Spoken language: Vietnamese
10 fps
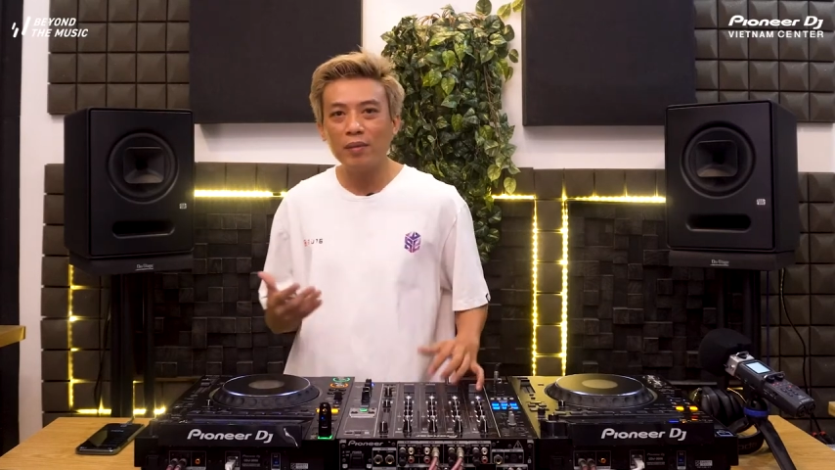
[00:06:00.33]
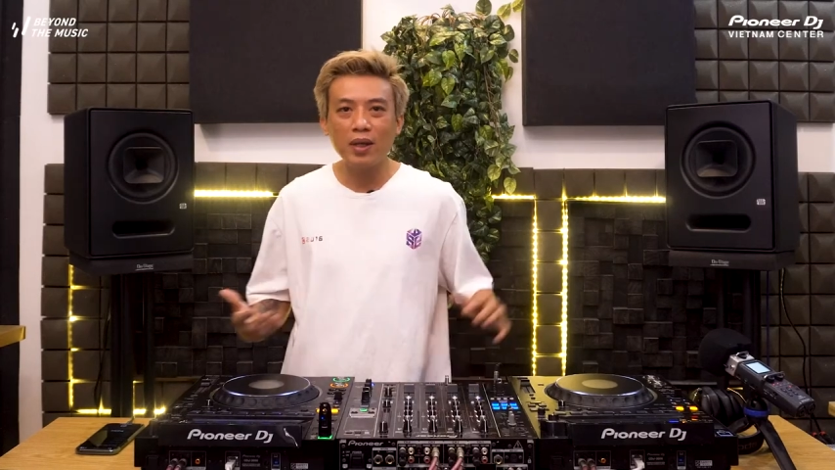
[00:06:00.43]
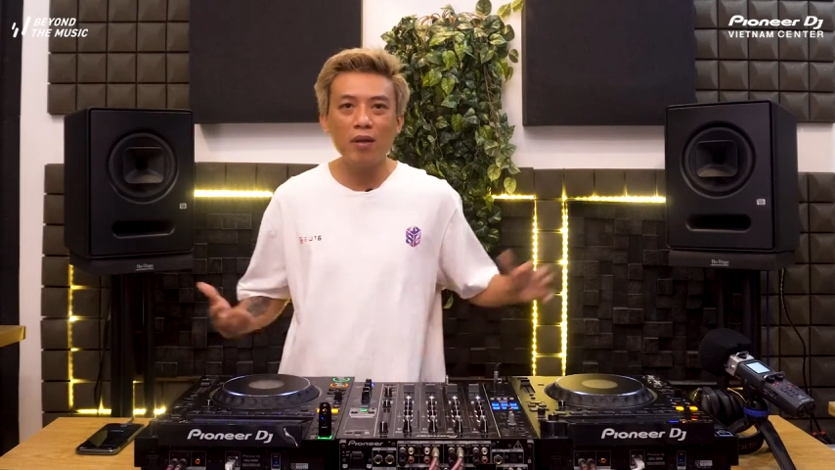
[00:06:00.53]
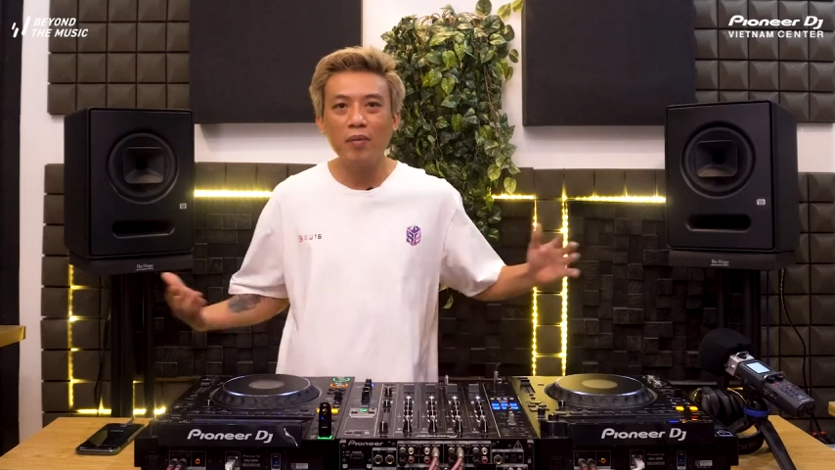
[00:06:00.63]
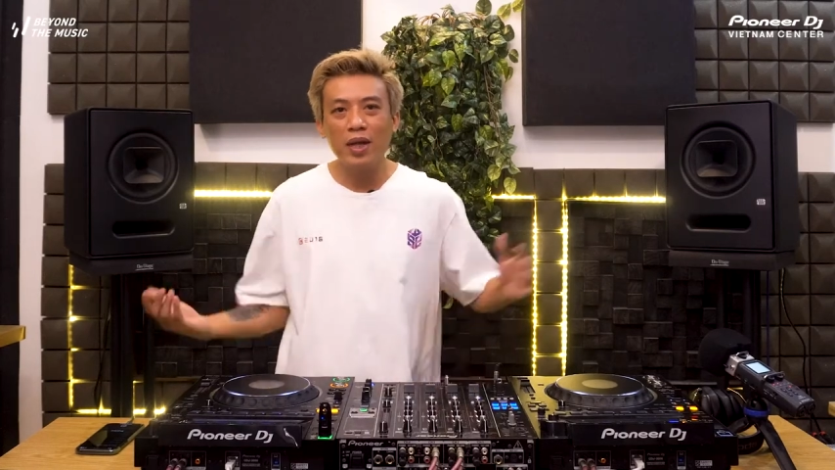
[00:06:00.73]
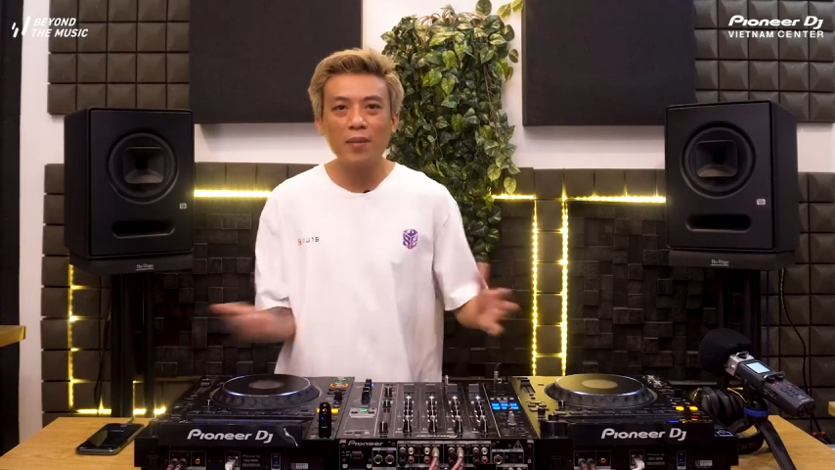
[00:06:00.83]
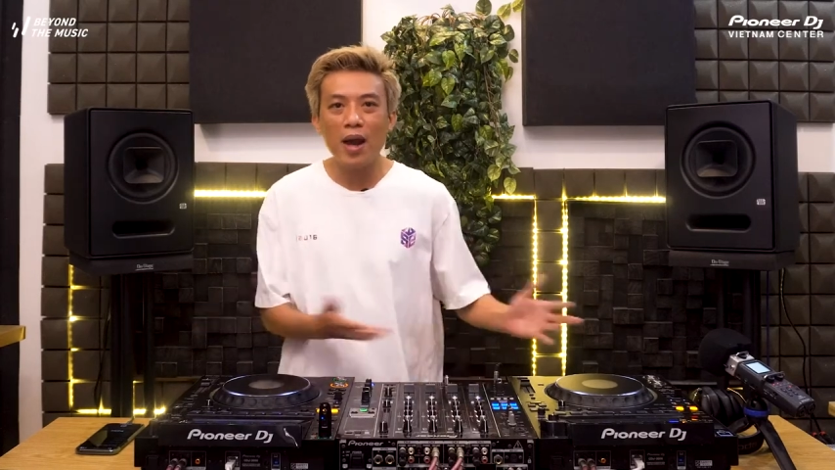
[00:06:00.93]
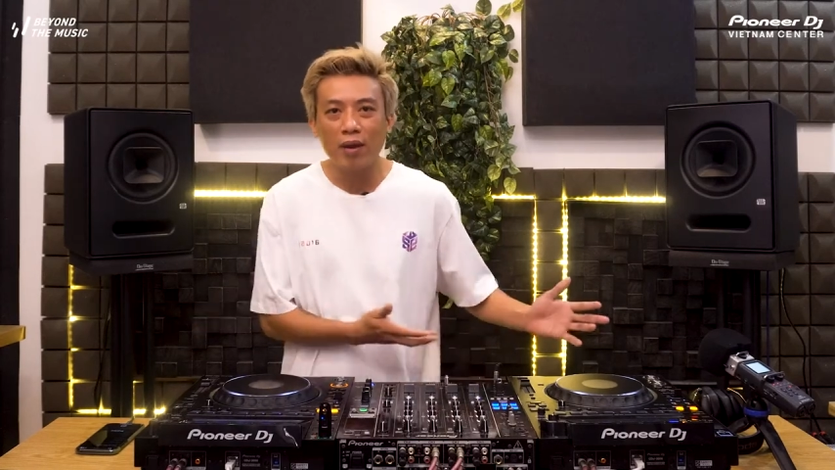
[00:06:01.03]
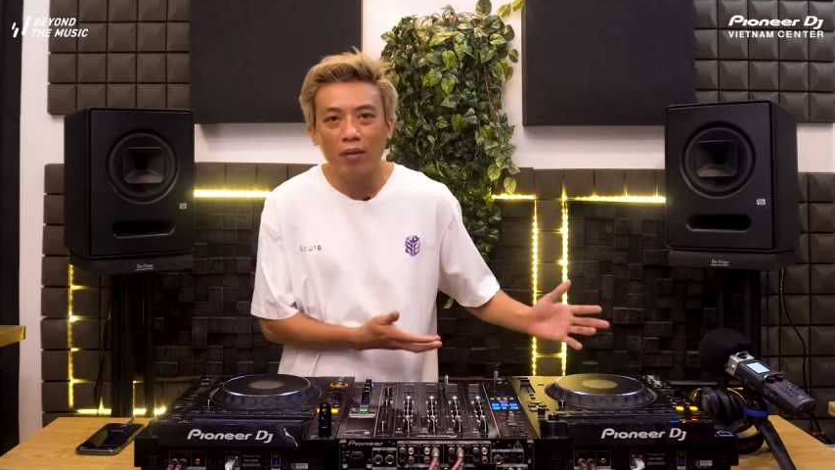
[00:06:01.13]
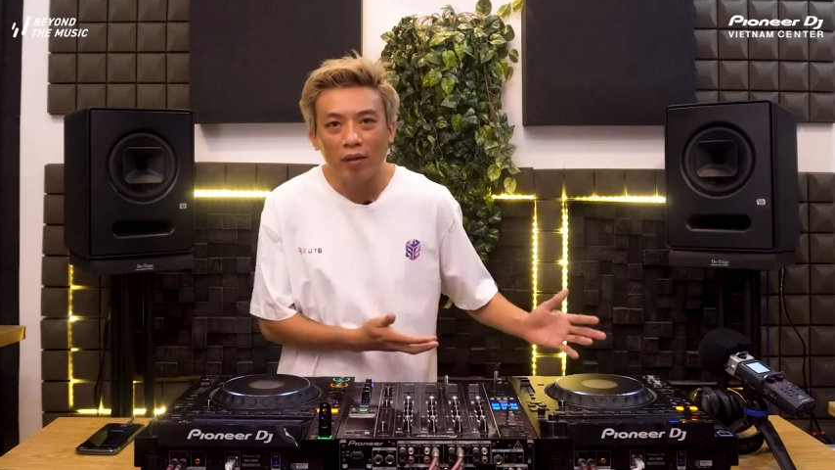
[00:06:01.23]
mình không biết cái
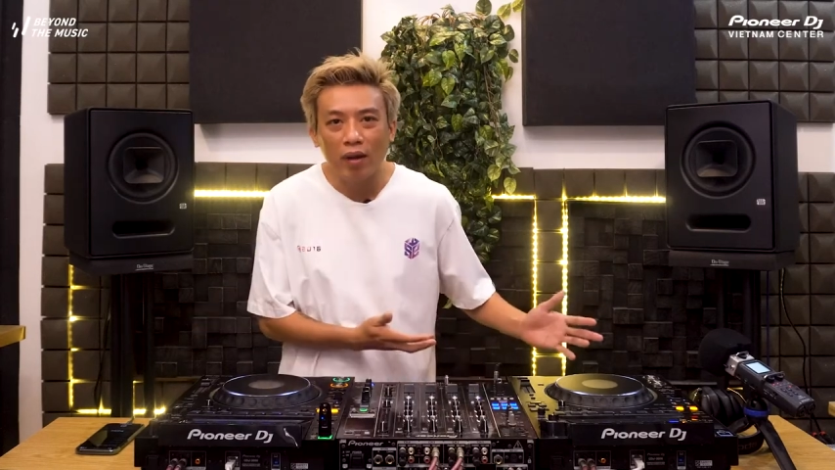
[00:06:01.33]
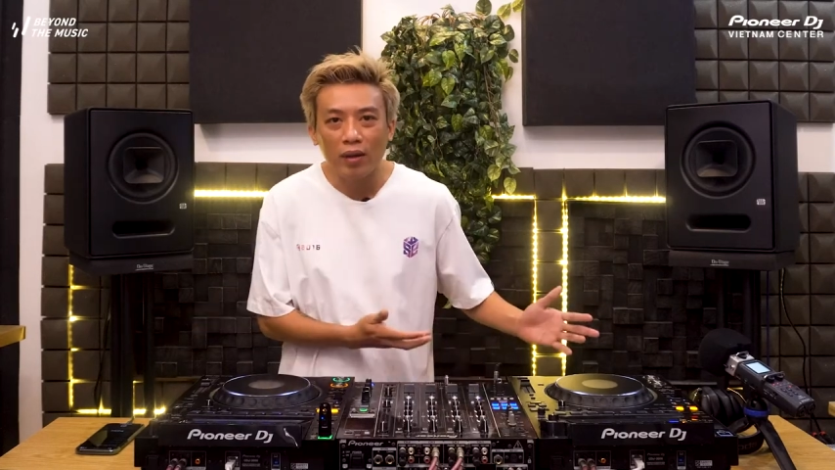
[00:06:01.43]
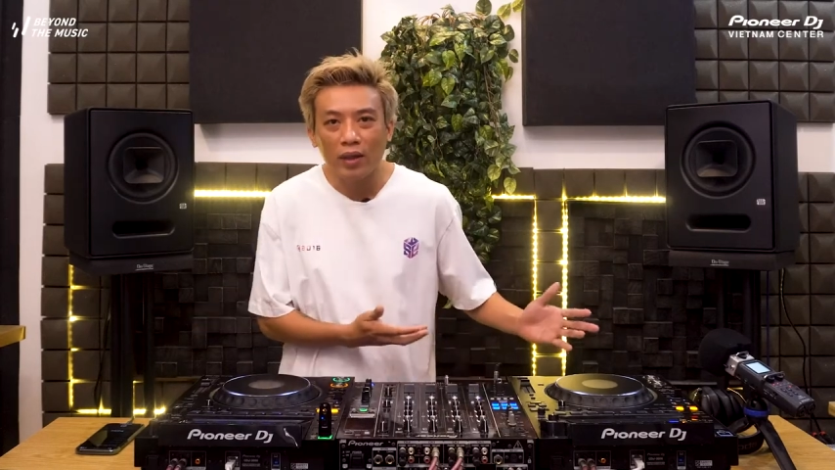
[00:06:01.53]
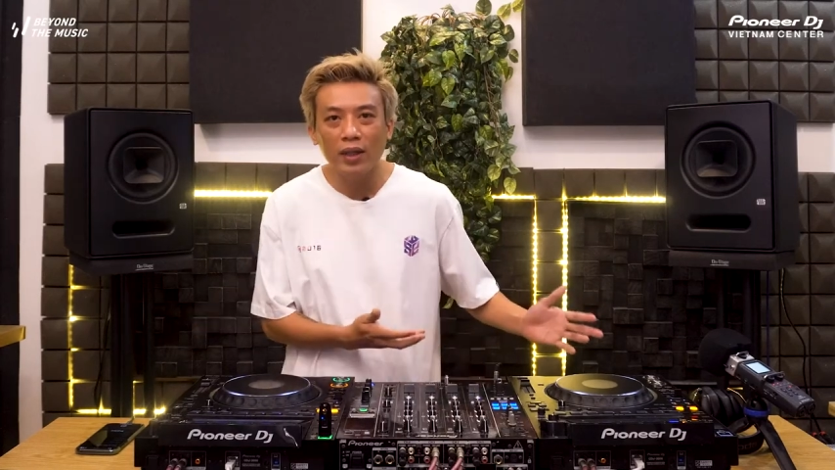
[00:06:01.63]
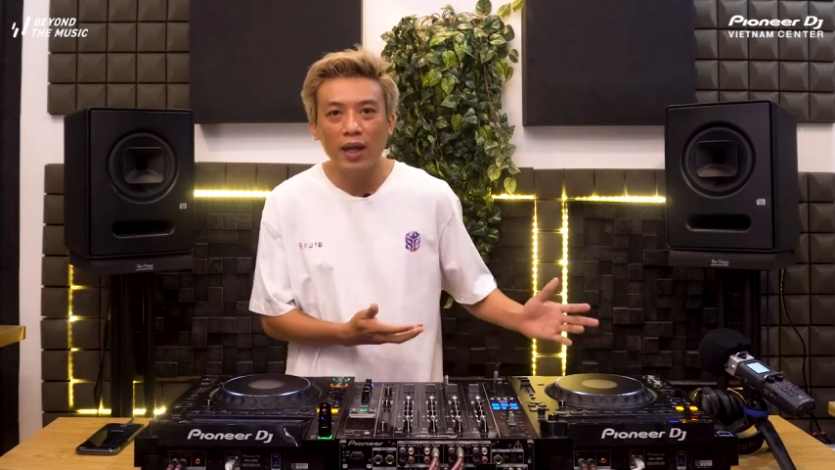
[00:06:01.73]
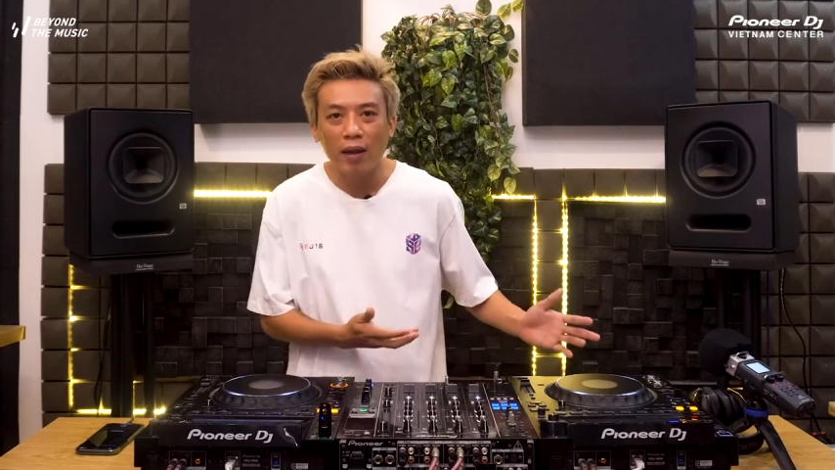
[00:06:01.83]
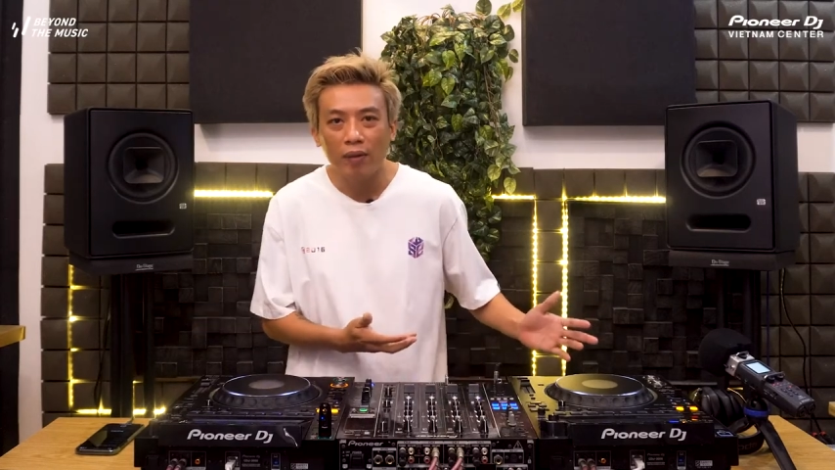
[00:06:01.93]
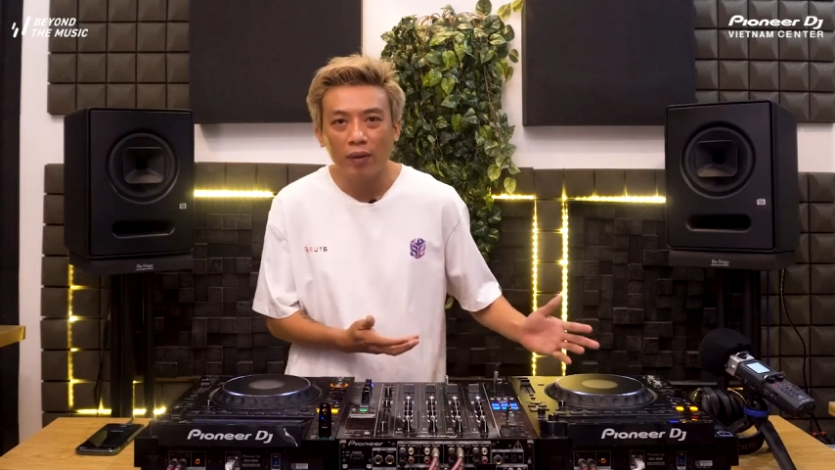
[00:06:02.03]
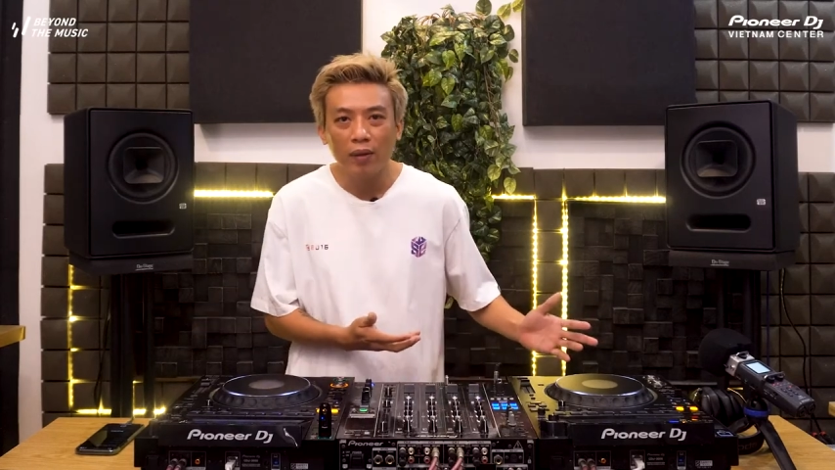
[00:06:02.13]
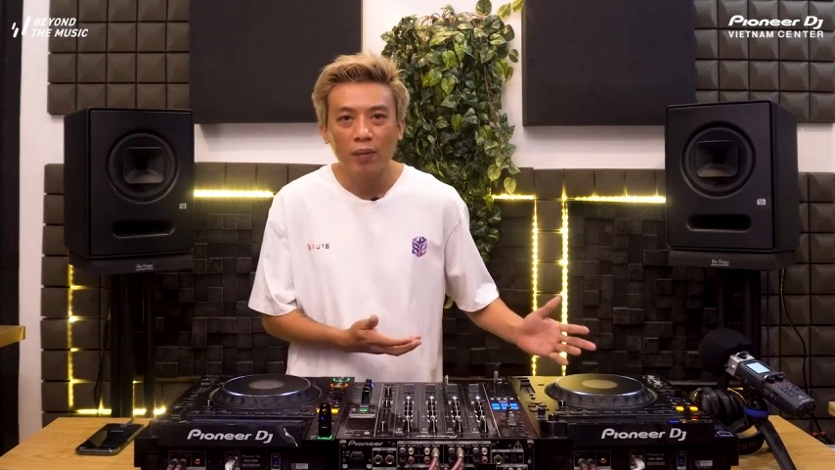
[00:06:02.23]
bài đó của họ như thế nào,
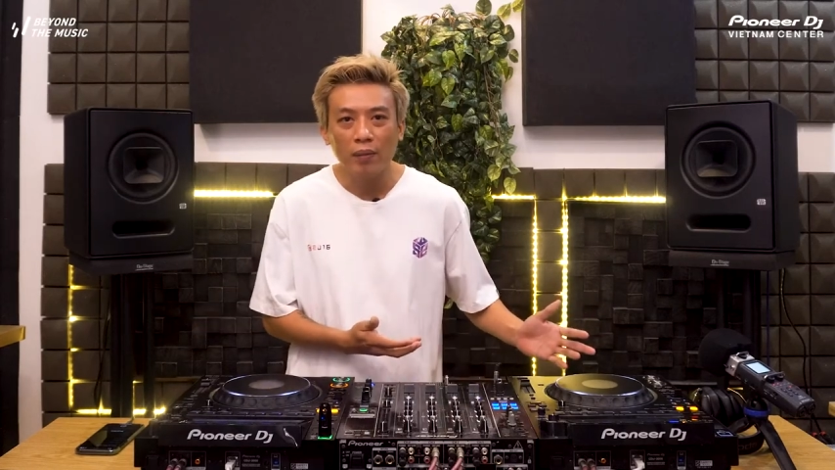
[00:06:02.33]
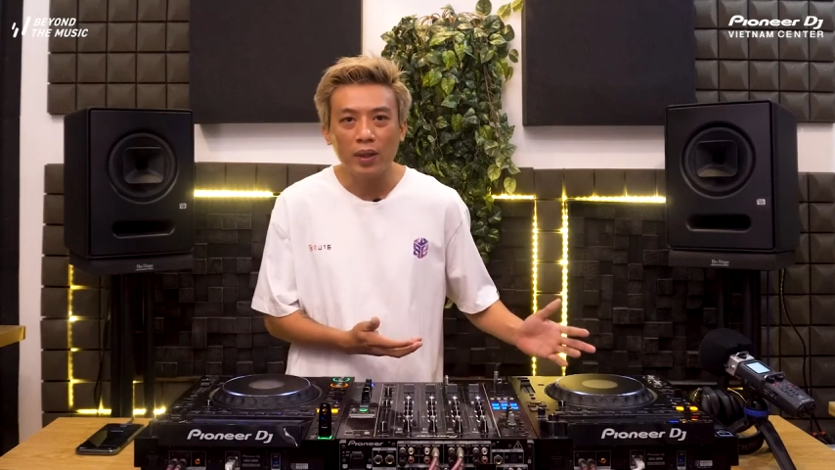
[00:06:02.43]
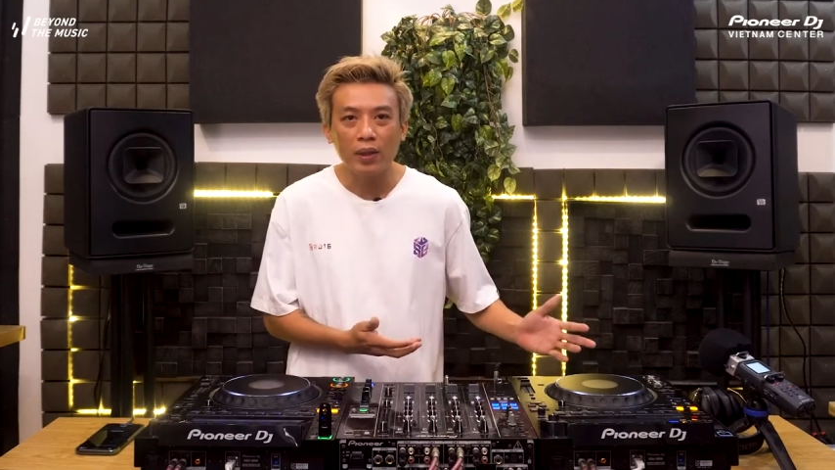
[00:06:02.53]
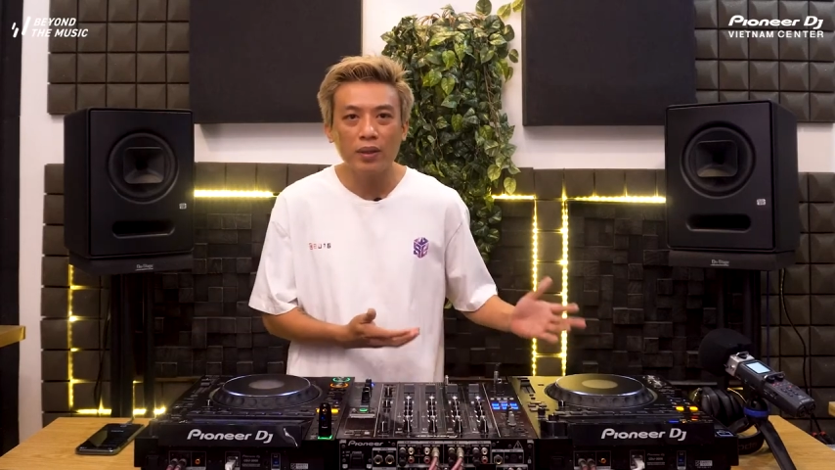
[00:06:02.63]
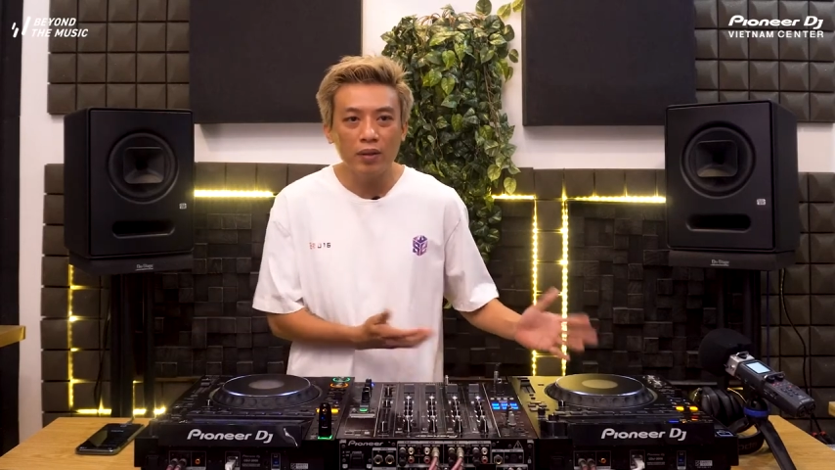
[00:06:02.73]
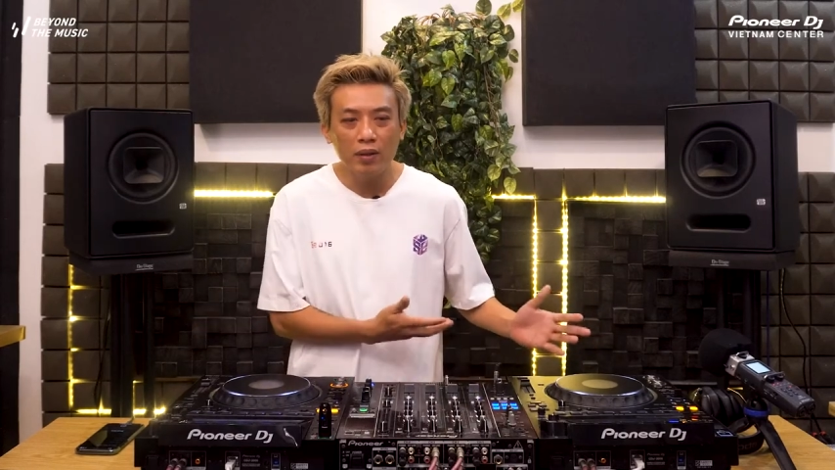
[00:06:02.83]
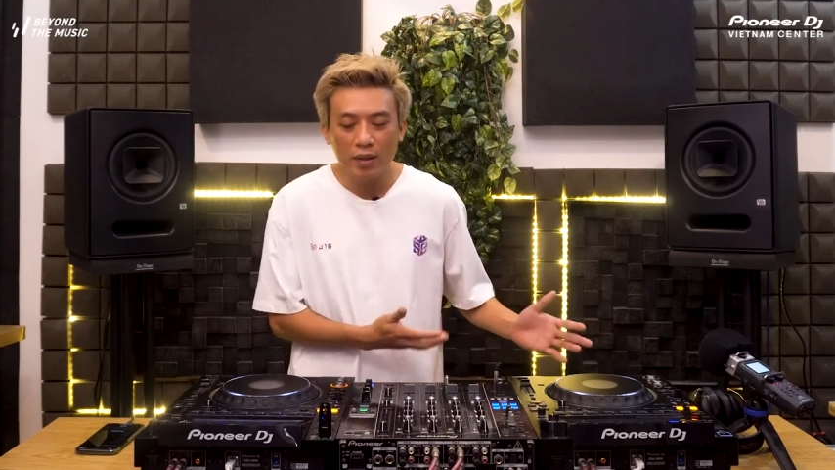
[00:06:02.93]
mình chưa